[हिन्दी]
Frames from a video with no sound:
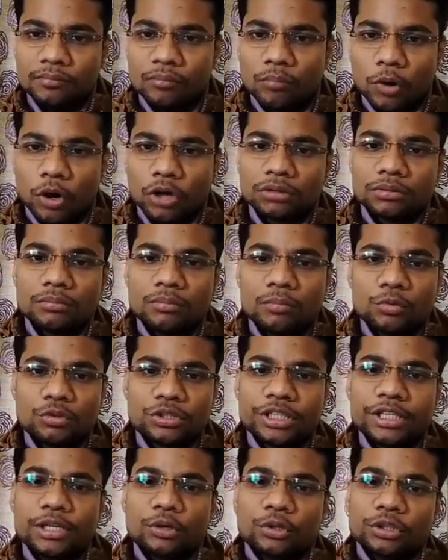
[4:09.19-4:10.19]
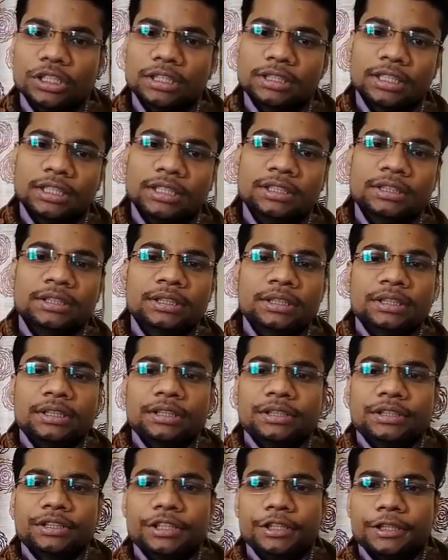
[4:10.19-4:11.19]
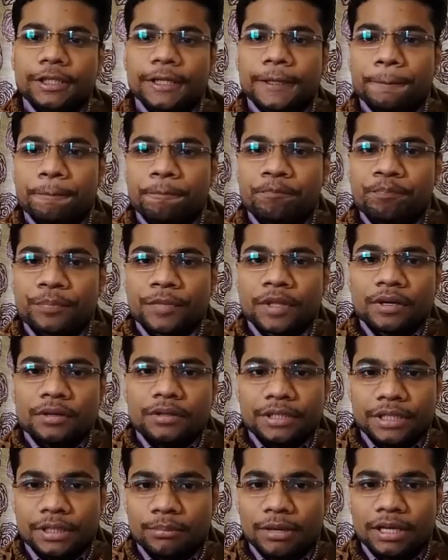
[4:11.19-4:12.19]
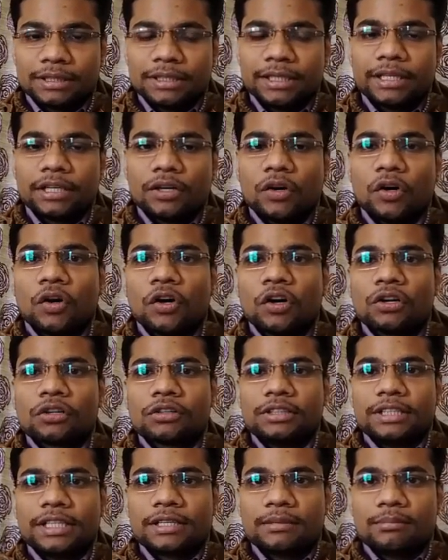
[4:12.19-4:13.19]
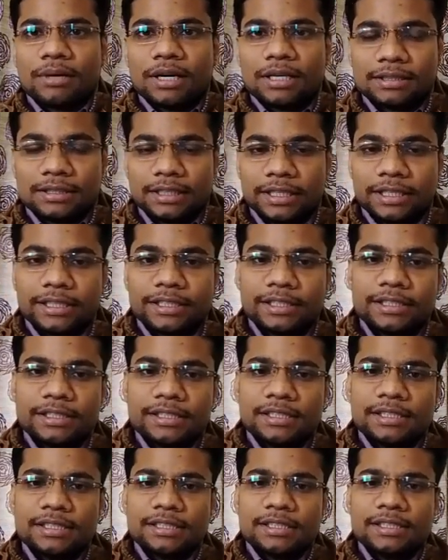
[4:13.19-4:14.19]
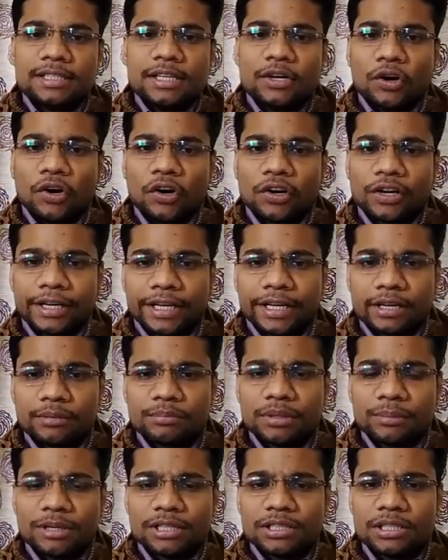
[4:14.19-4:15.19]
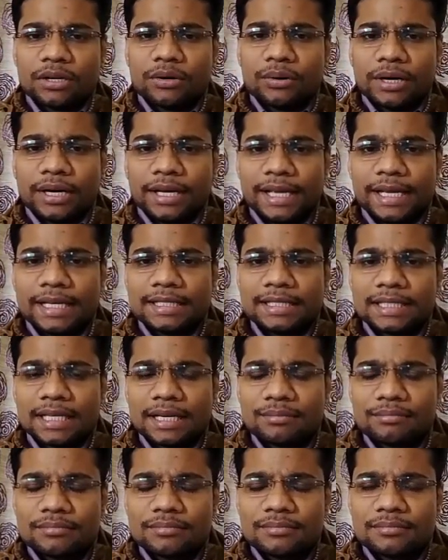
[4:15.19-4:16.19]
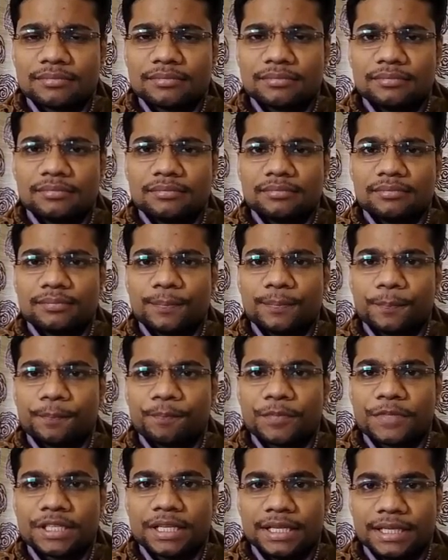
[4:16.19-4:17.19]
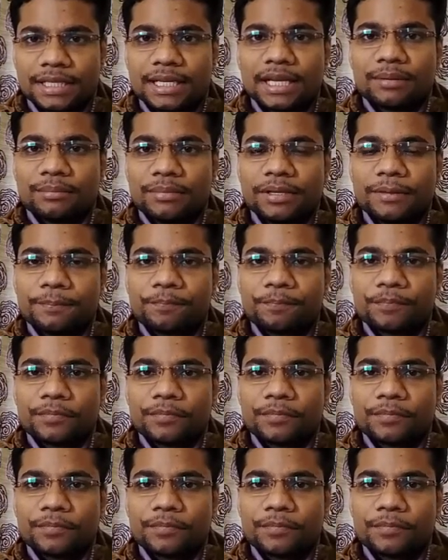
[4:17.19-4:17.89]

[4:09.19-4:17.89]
बहुत मुश्किल हो जाता है ठीक है ये बात है और एक बात है कि और एक हफ्ता बचा हुआ है एग्ज़ाम सेंटर में